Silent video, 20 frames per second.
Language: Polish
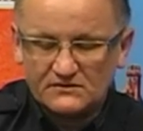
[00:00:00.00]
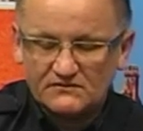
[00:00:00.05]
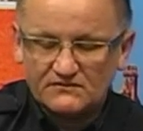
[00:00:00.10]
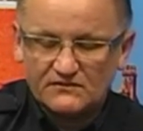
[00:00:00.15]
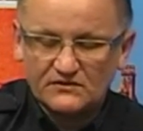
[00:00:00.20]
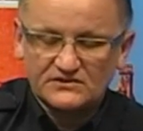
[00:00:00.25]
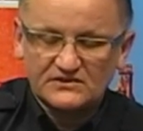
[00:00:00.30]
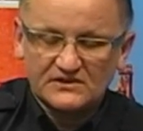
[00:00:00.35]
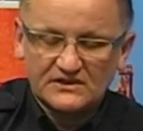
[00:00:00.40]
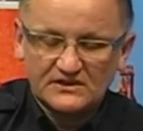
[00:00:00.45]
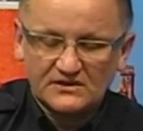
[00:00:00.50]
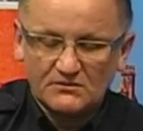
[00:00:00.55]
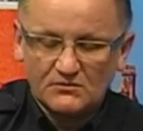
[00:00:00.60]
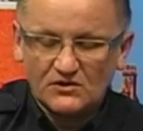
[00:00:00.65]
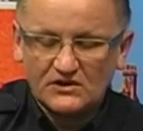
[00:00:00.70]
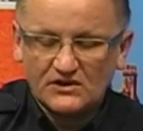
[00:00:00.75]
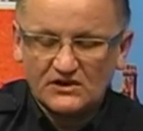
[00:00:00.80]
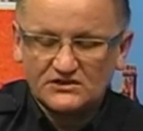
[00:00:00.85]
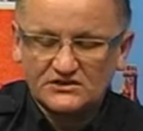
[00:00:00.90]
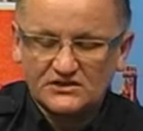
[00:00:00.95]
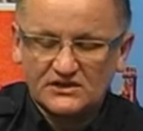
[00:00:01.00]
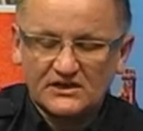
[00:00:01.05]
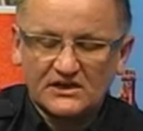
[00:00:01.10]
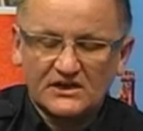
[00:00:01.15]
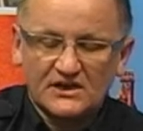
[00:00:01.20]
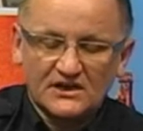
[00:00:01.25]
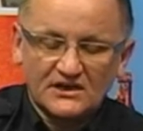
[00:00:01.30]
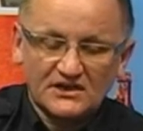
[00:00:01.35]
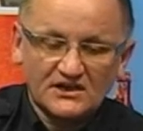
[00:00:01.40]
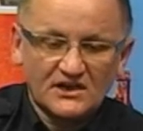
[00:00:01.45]
w ostatnim okresie
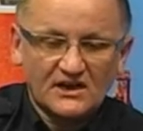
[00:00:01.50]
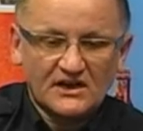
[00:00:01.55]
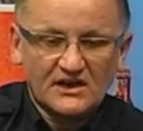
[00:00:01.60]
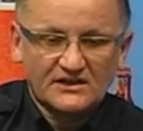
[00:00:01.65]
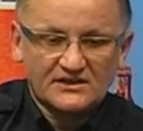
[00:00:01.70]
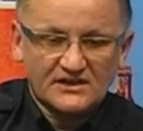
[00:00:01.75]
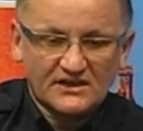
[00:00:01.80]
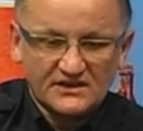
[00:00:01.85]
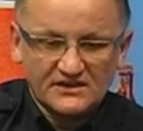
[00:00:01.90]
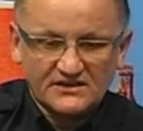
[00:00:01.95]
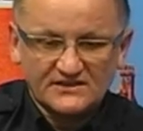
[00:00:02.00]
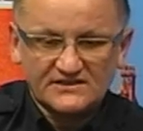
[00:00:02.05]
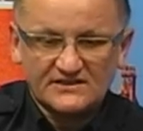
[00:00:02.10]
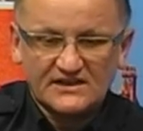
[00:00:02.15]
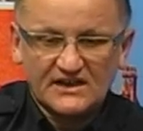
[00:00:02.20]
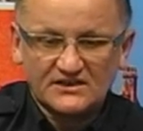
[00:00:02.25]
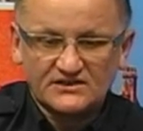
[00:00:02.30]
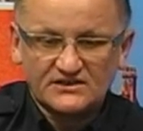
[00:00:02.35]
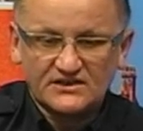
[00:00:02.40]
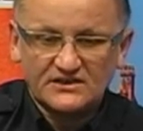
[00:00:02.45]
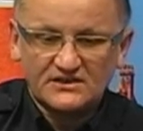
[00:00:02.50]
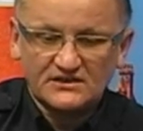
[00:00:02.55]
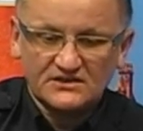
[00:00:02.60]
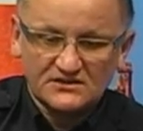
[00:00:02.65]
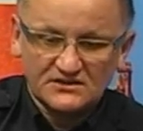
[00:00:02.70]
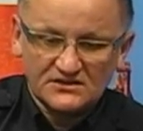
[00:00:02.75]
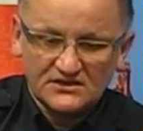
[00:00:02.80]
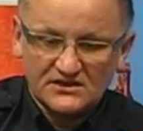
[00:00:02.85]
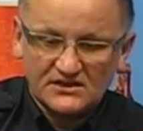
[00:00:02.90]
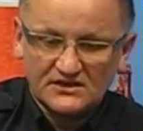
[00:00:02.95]
kilka takich zdarzeń,
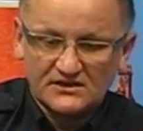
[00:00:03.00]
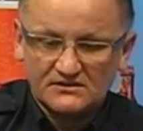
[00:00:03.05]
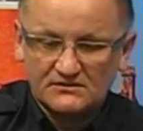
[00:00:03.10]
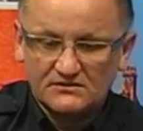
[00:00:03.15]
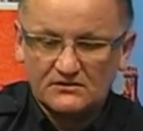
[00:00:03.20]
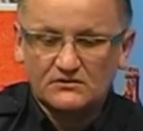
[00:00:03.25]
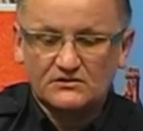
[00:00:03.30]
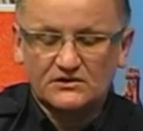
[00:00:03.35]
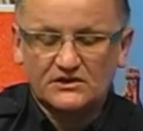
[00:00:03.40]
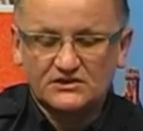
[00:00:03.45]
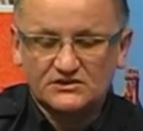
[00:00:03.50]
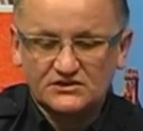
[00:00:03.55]
gdzie no,